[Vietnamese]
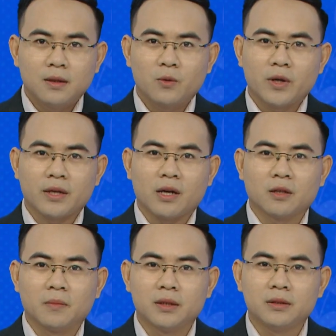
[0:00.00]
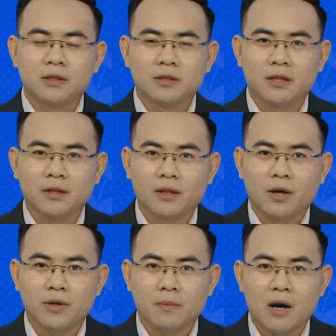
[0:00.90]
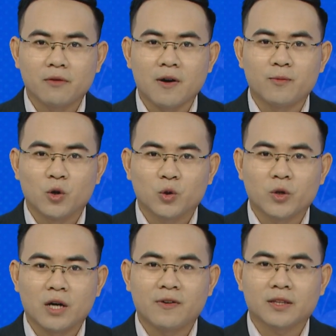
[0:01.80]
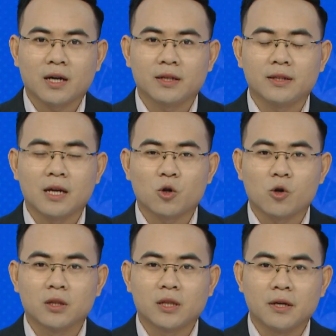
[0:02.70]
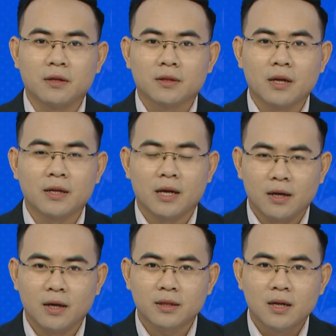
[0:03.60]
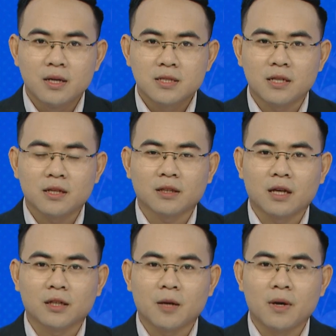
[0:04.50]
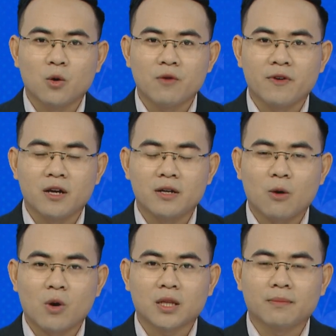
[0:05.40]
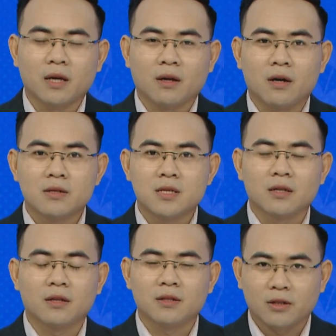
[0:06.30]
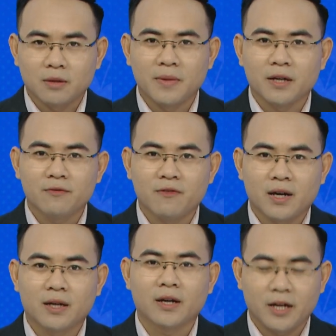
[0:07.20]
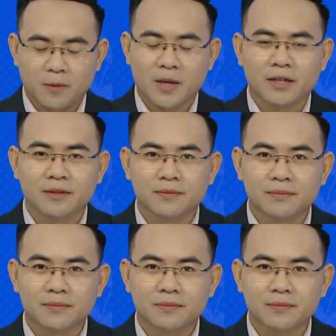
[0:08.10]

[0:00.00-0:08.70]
Quý khán giả thân mến, chương trình giới thiệu dân bản pháp luật của Đài Phát Thanh và truyền hình Tây Ninh đến đây là hết. Xin chân thành cảm ơn quý vị đã quan tâm theo dõi. Xin kính chào tạm biệt và hẹn gặp lại.